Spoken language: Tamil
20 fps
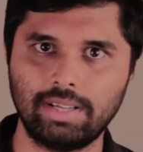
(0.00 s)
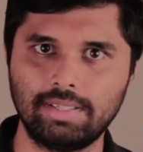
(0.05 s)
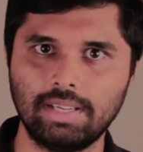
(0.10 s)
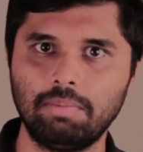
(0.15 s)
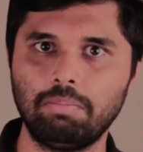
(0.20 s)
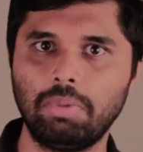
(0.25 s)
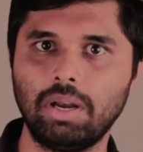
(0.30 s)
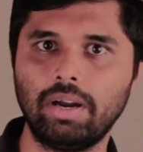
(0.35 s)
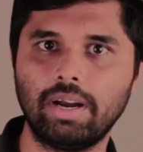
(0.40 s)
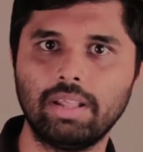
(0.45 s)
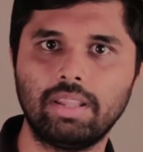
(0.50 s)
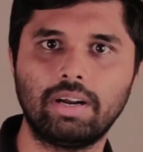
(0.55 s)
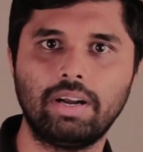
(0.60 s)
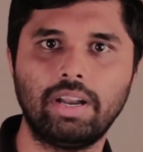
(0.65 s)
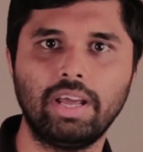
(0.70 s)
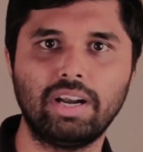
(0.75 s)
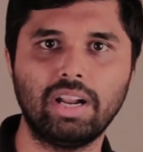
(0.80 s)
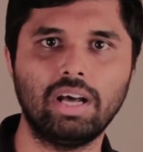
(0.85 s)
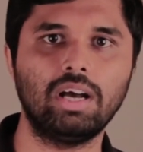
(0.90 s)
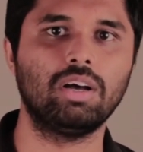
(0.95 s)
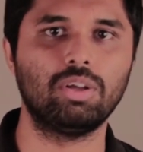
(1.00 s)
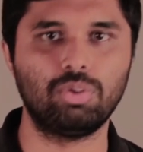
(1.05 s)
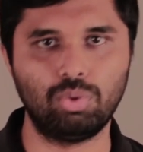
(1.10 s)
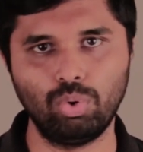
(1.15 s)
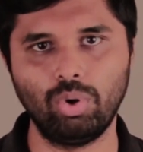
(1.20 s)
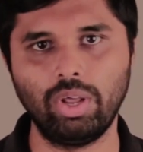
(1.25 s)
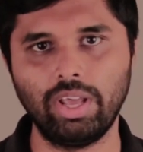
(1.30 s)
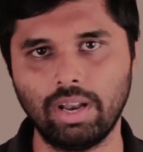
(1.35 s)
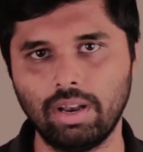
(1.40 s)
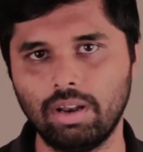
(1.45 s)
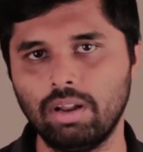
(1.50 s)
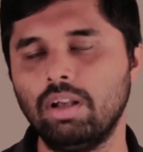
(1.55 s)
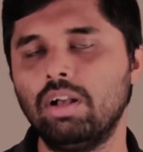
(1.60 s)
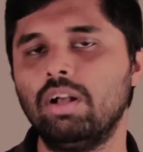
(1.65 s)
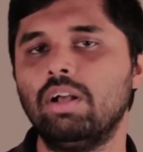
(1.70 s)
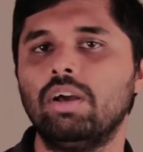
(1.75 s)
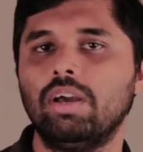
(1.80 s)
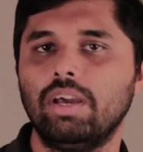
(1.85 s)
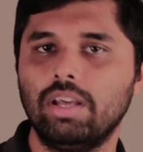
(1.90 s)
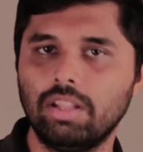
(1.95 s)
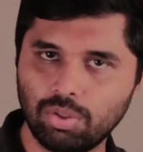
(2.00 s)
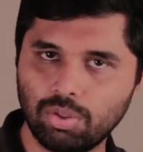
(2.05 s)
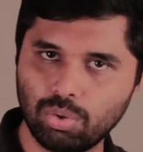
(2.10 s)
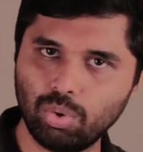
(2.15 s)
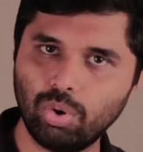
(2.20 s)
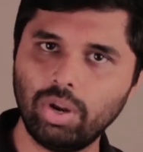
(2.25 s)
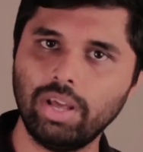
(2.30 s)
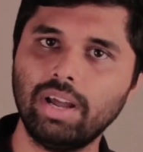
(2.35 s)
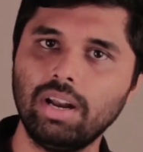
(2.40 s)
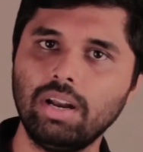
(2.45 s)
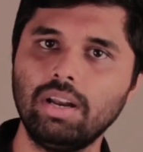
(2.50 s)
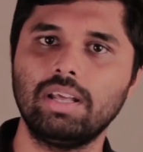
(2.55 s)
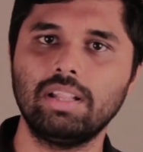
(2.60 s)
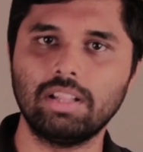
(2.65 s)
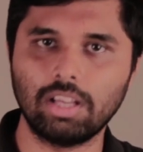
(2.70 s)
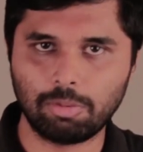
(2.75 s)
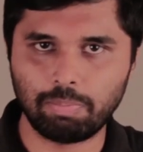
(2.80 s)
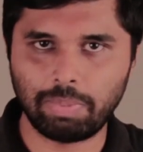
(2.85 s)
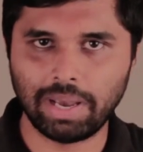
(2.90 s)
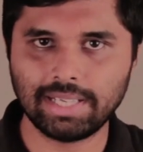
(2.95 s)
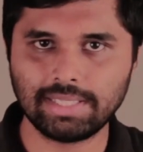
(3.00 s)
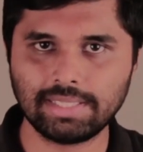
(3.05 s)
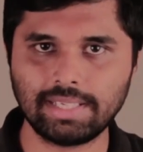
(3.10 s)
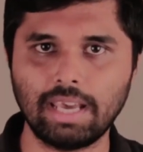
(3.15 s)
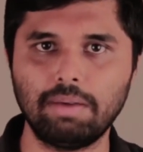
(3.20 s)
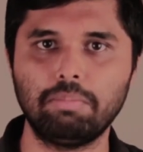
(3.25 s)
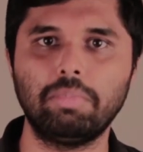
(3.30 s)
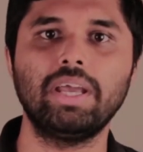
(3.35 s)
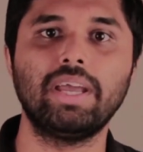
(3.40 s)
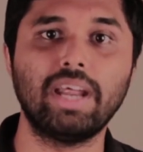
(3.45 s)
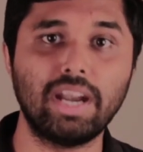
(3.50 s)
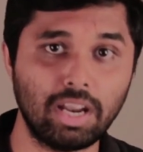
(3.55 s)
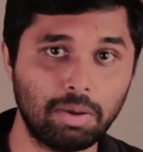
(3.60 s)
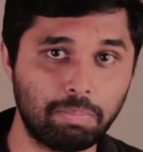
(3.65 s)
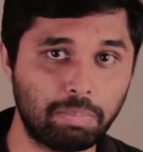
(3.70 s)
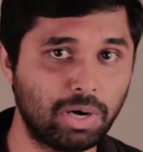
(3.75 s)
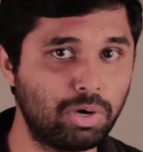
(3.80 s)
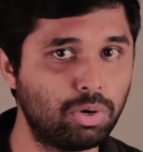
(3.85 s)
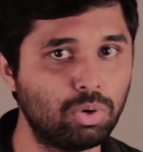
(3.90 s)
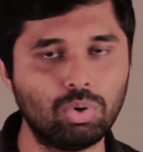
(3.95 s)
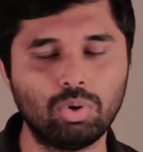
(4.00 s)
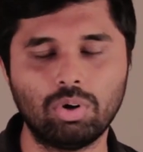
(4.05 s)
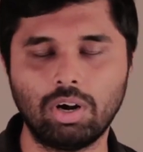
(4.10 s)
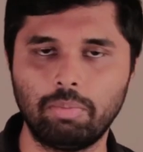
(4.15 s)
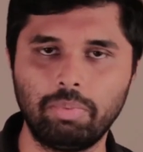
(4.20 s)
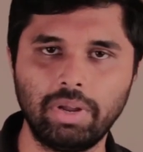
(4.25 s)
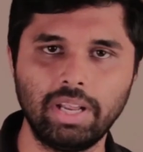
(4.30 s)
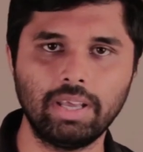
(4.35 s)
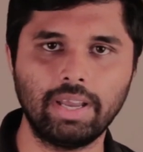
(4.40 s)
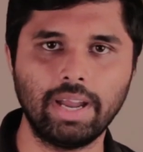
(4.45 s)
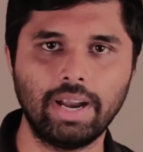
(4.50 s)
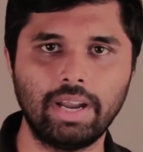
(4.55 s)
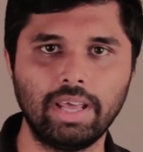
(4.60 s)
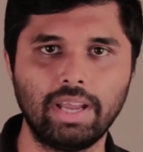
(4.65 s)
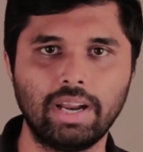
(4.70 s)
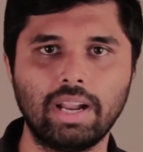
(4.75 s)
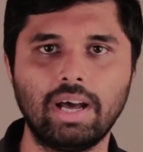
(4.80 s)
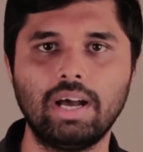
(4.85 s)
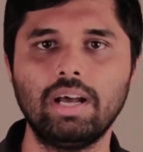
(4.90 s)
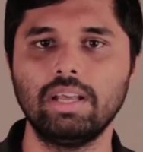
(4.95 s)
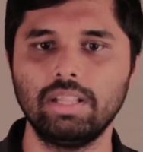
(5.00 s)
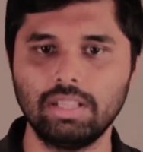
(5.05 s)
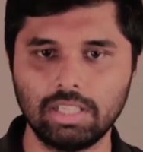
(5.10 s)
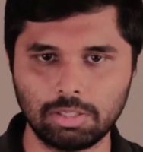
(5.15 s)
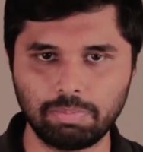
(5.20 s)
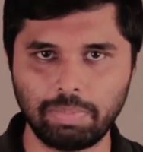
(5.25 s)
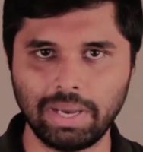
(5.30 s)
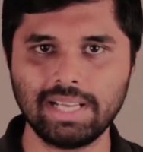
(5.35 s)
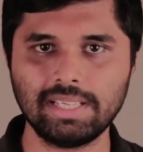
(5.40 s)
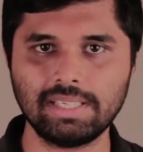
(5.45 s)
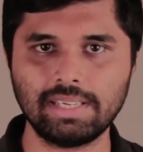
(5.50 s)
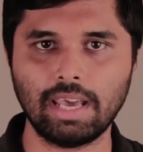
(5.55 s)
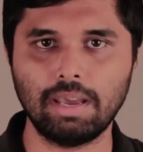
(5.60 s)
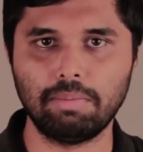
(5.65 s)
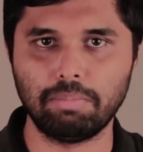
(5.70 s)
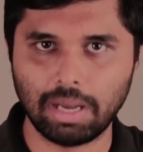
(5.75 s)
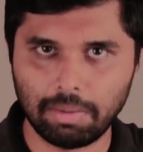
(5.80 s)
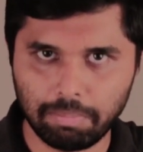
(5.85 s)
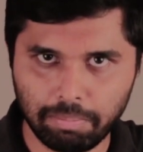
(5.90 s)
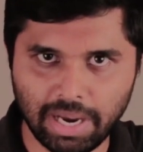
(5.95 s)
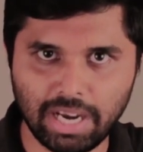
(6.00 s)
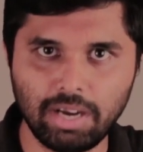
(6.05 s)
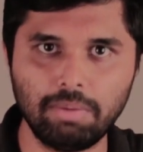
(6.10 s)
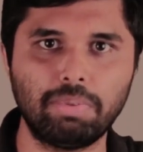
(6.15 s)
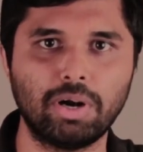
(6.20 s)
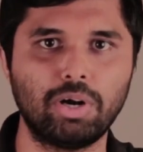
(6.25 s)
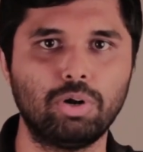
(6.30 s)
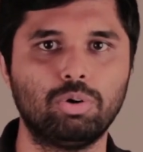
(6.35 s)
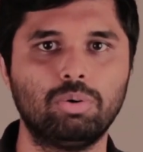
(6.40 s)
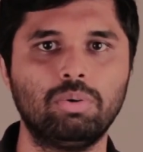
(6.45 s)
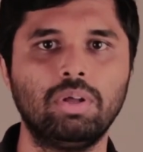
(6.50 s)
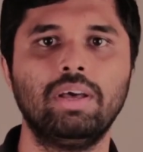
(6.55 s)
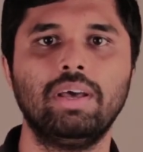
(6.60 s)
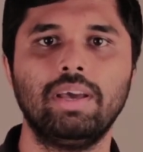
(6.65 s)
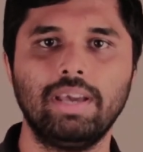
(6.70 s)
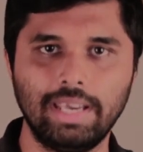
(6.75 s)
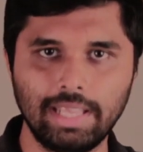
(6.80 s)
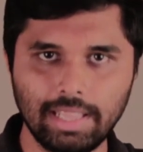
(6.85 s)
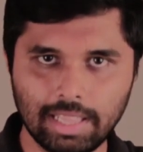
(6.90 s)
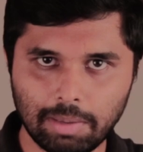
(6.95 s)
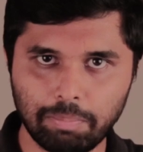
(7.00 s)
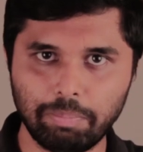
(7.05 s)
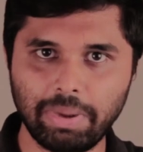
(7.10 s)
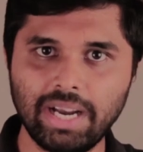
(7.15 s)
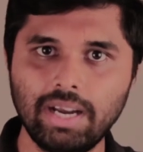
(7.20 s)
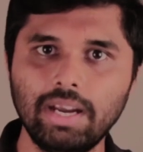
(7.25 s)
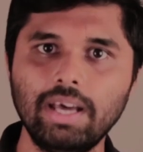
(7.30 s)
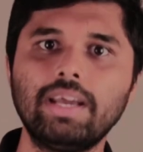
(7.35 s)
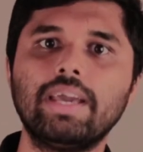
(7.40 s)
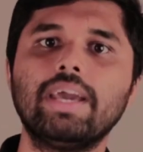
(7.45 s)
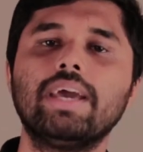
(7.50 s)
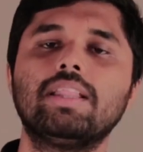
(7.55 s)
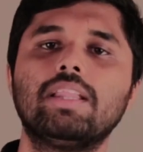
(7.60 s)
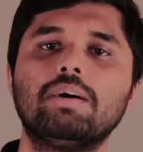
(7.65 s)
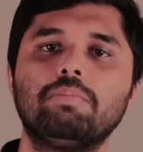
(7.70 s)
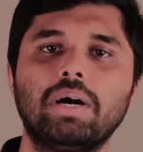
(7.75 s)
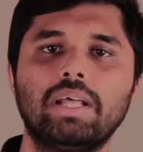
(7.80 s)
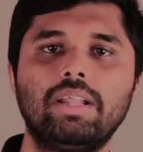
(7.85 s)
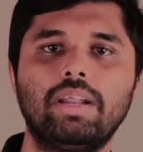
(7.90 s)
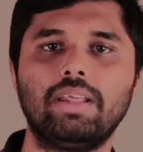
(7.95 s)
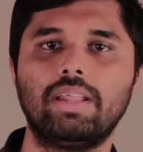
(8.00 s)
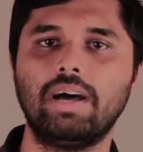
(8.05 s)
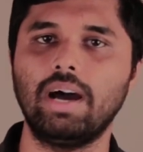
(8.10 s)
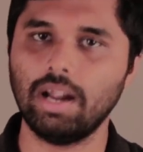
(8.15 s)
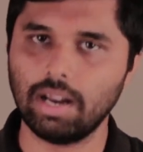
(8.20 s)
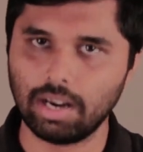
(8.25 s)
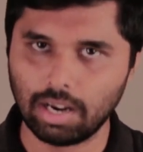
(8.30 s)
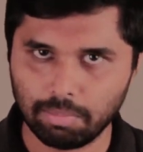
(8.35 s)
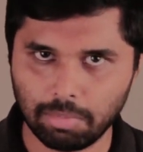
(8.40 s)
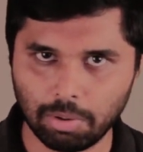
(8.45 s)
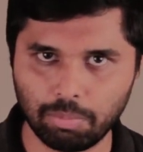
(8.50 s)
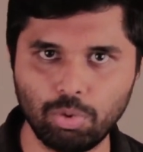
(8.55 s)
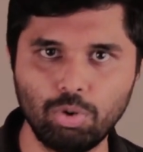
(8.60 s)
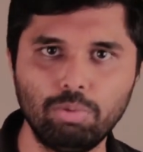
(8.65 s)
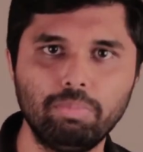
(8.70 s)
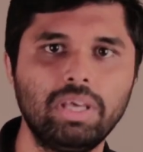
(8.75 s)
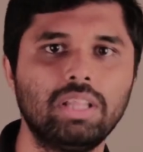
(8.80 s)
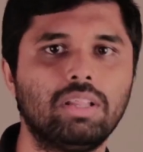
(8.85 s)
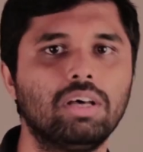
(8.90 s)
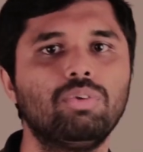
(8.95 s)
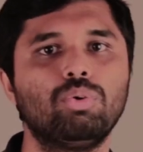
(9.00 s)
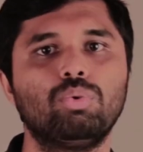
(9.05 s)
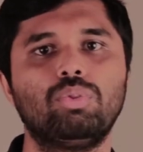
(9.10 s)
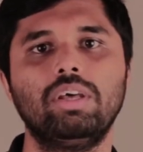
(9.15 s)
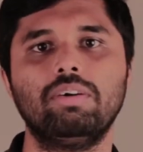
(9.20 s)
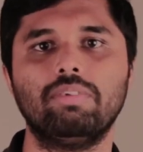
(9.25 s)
ஒரு எக்ஸாம்பிள் எடுத்துக்கிட்டிங்கன்னா சூரியன் இந்த சூரியன் இந்த ஸ்பேஸ் டைமை என்ன பண்ணும் அப்படின்னு கேட்டிங்கன்னா இந்த ஸ்பேஸ் டைமை பெண்ட் பண்ணும் இந்த பெண்டுக்கு ஏற்ற மாதிரி தான் நம்ம பூமி இதை